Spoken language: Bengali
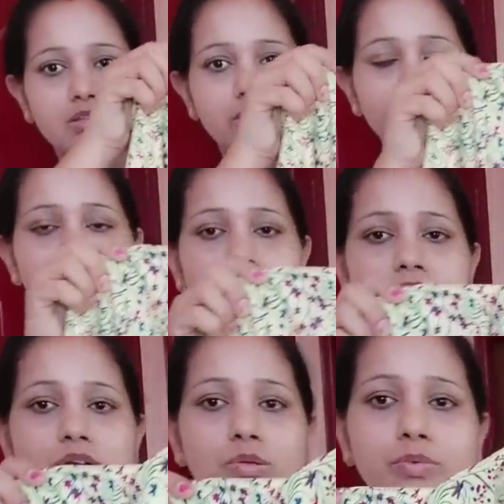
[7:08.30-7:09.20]
যেরকম
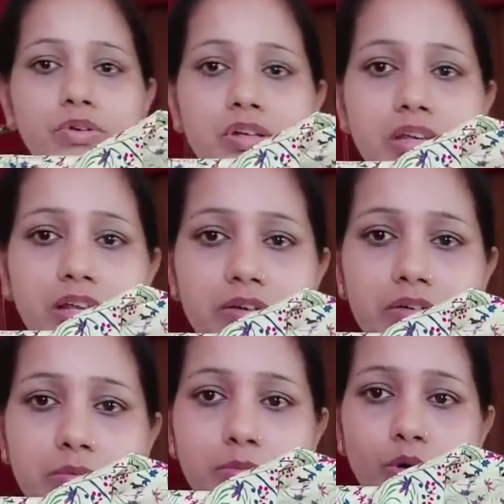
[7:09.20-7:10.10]
কালারের উপর নীলের
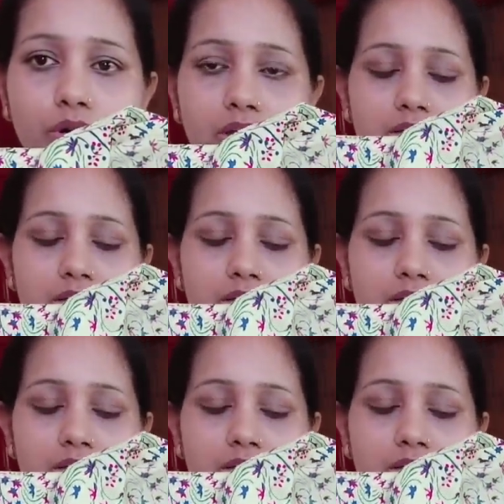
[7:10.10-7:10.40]
বর্ডার